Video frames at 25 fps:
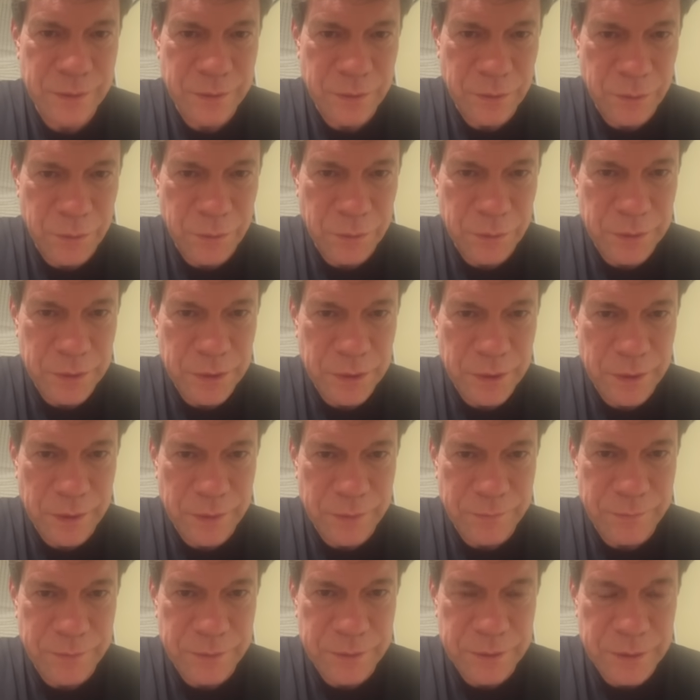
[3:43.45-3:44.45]
Но дело
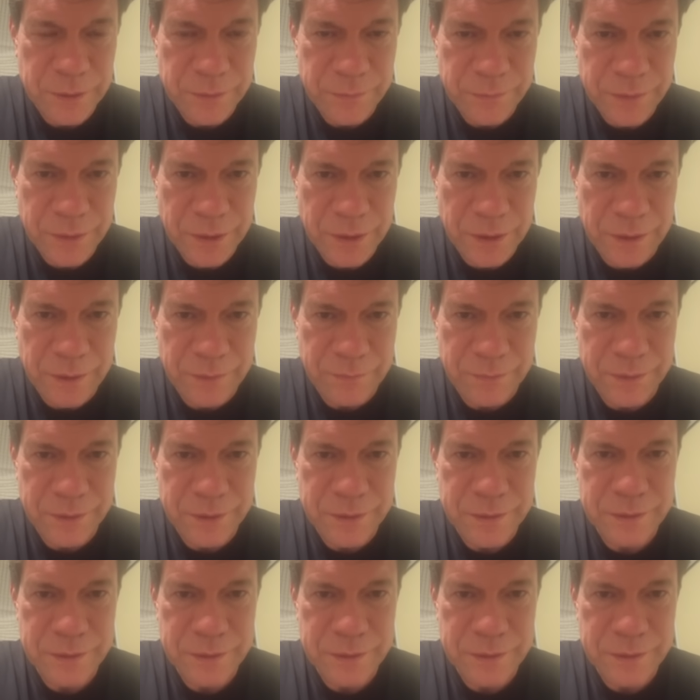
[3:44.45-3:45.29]
ведь не в Киеве.